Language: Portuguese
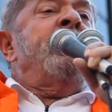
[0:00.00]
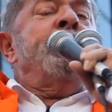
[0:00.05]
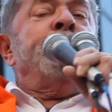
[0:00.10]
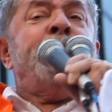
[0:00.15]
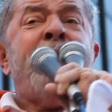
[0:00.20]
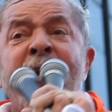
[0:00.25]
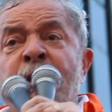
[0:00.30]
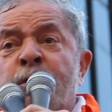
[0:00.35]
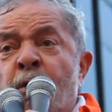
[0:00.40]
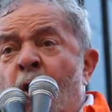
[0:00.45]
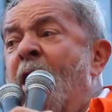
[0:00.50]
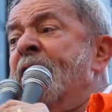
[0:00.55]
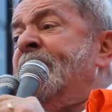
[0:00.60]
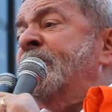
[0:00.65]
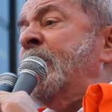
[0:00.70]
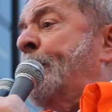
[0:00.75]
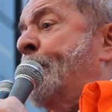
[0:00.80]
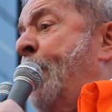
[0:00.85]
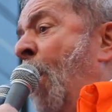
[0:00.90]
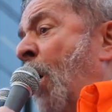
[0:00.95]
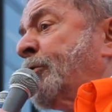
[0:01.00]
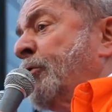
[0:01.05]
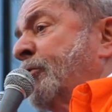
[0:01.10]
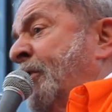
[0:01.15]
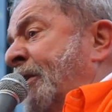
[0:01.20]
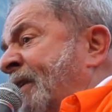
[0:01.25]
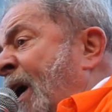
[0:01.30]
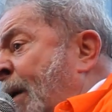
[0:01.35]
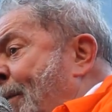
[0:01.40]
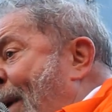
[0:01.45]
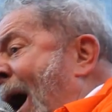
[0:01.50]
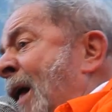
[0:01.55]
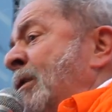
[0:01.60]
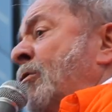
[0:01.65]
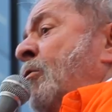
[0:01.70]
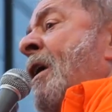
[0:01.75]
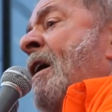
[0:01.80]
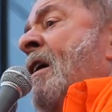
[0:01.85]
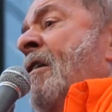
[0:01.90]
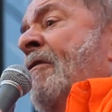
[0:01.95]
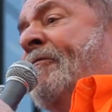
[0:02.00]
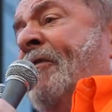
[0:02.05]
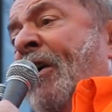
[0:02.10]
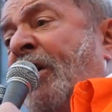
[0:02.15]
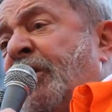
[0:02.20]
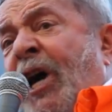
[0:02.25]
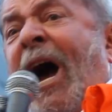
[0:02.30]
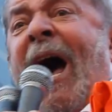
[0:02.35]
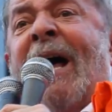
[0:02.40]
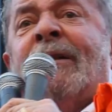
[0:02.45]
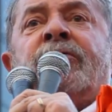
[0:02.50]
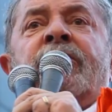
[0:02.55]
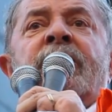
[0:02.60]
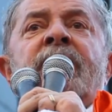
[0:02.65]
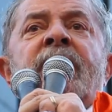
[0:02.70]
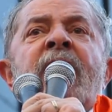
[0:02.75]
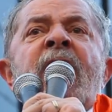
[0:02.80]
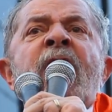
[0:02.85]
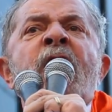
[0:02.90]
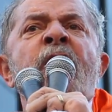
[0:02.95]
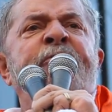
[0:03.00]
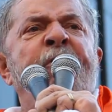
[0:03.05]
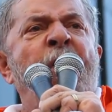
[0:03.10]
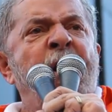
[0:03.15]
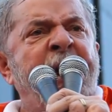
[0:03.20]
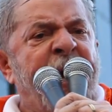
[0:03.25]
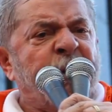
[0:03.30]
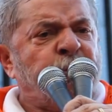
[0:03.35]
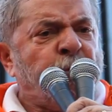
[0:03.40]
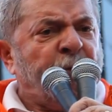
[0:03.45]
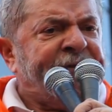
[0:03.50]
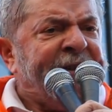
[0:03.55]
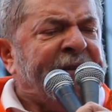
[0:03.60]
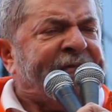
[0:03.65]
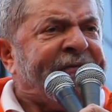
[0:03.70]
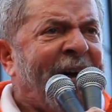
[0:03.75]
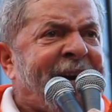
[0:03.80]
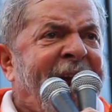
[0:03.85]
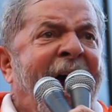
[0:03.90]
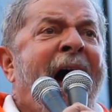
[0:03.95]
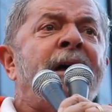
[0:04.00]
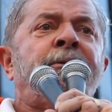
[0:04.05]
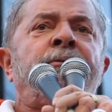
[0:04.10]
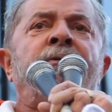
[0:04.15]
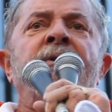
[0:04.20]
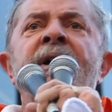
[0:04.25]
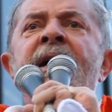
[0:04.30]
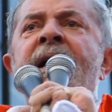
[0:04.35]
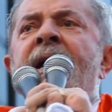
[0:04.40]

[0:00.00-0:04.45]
milhões de postos de trabalho fechados. Foi reduzir salário.